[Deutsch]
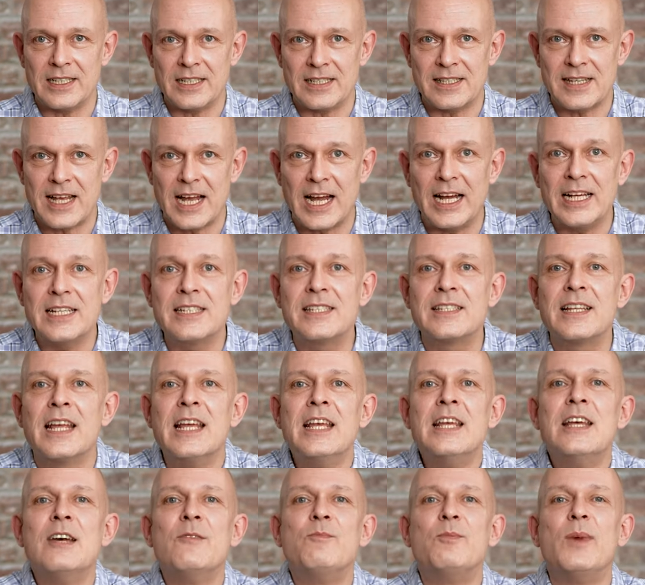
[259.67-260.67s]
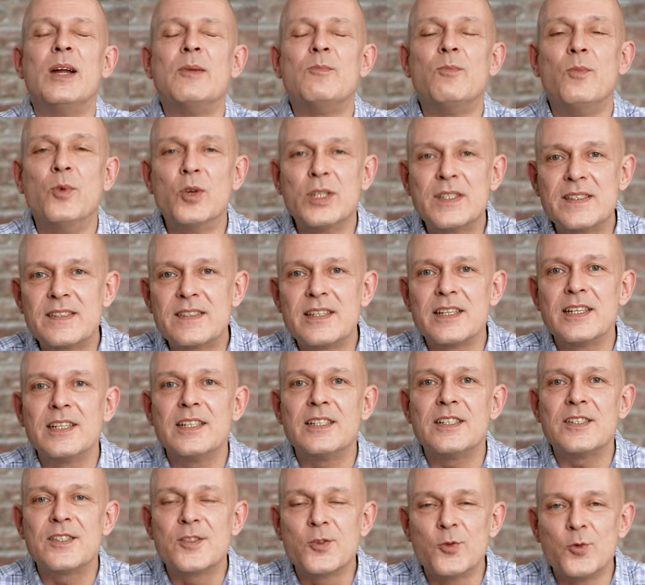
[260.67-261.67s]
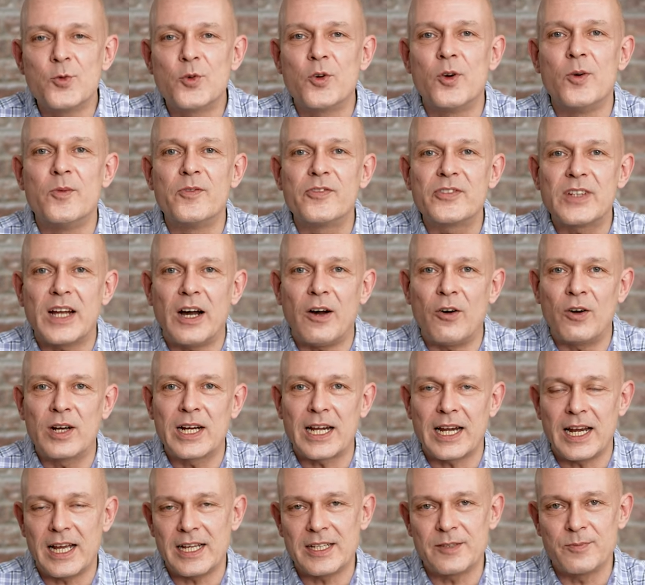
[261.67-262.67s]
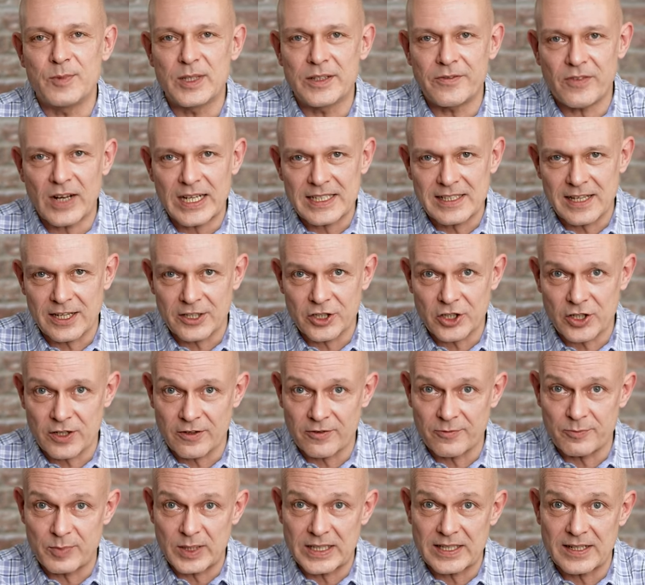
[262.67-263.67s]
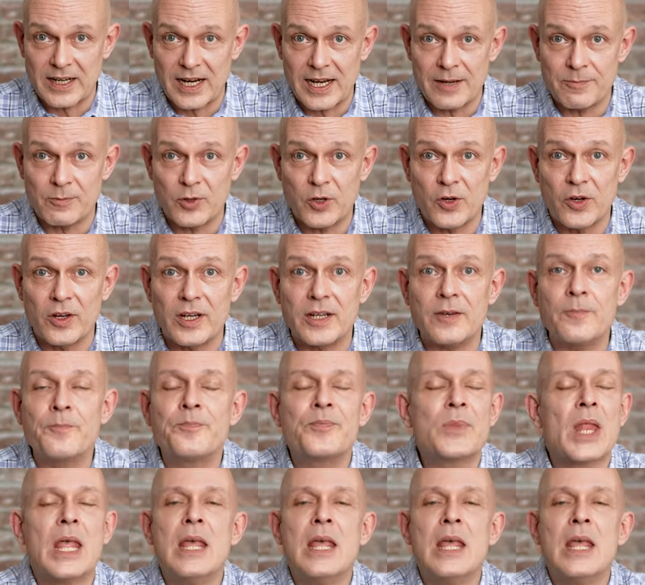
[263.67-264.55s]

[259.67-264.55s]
Das heißt, man muss sie in Zukunft auch gleich mit Wasserstoff betreiben können.